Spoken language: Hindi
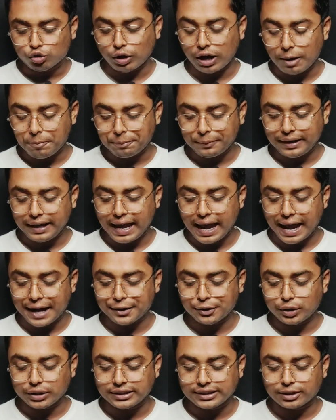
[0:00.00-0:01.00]
तो आपके
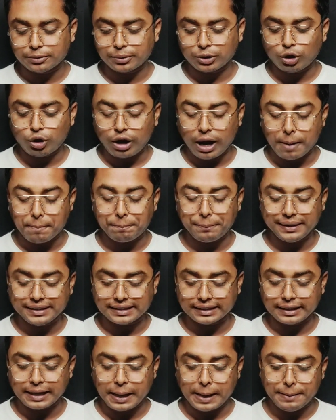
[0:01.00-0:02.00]
एंड्रॉयड सिक्योरिटी को काफ़ी
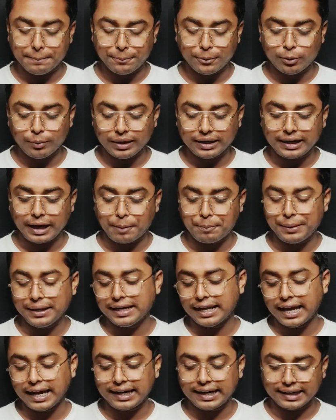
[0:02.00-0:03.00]
ज़्यादा इंप्रूवमेंट काफ़ी
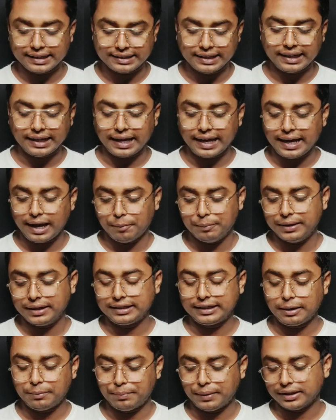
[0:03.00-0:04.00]
नया कर दिया गया है
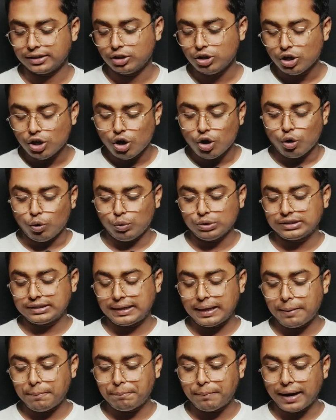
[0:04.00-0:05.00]
अपडेट के बाद
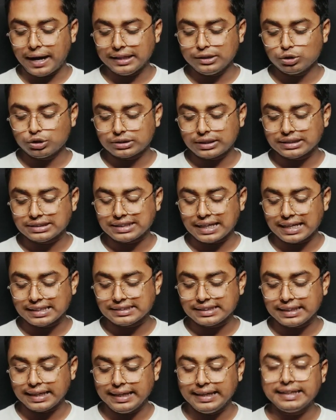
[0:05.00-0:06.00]
उसके बाद उसके साथ
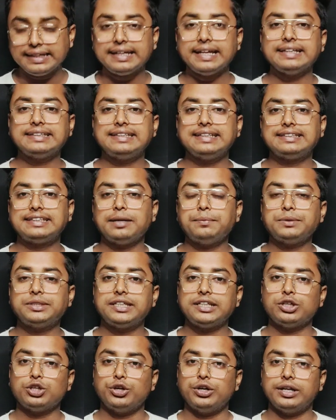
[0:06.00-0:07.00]
साथ इंक्रीज सिस्टम
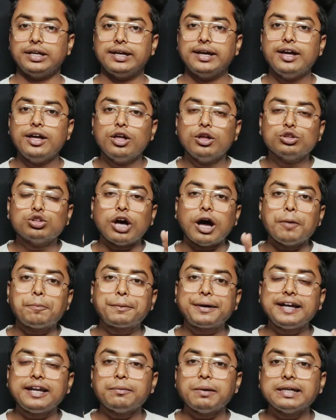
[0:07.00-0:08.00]
सिक्योरिटी तो
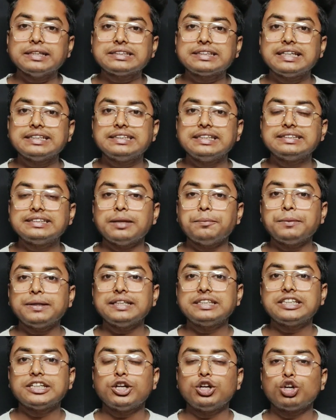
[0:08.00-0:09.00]
आपकी डिवाइस की सिस्टम
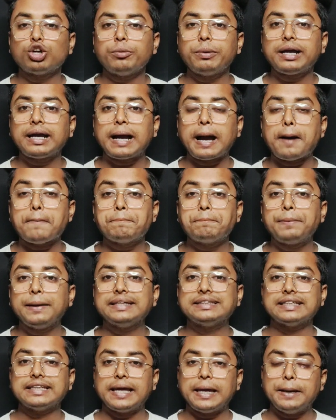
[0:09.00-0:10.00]
की सिक्योरिटी को भी
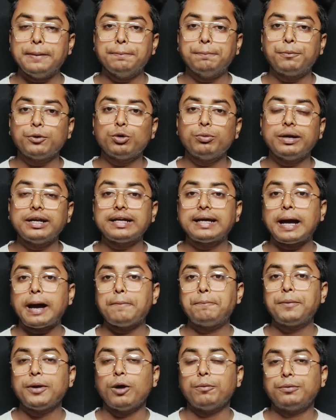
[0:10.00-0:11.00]
काफ़ी ज़्यादा इंप्रूवमेंट
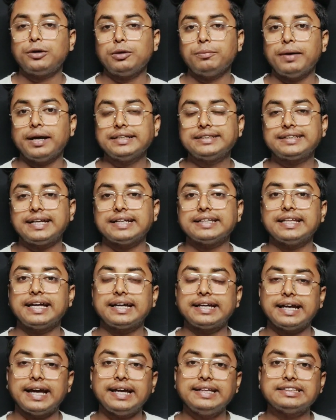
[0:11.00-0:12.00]
काफ़ी ऑप्टिमाइज कर
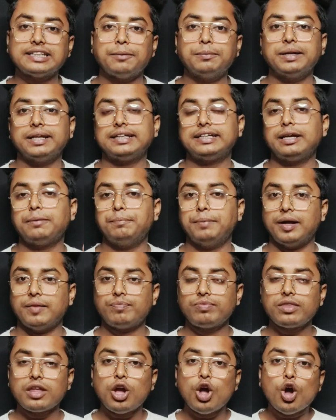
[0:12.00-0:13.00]
दिया गया है इस अपडेट के
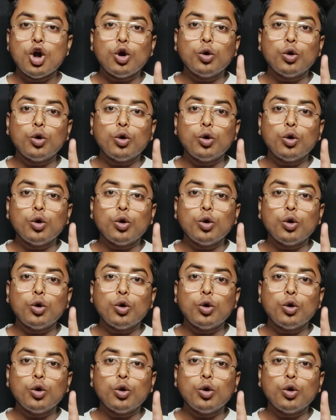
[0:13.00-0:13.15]
बाद